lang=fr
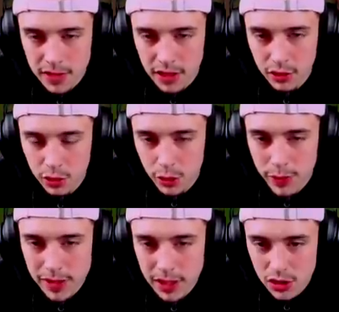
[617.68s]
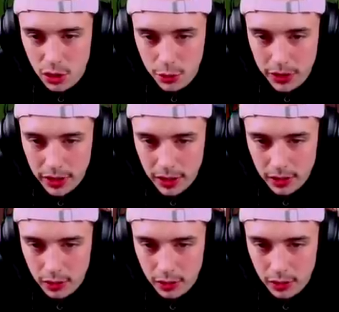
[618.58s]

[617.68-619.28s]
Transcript: C'est un truc de baiser les gens, comment ils tryhard.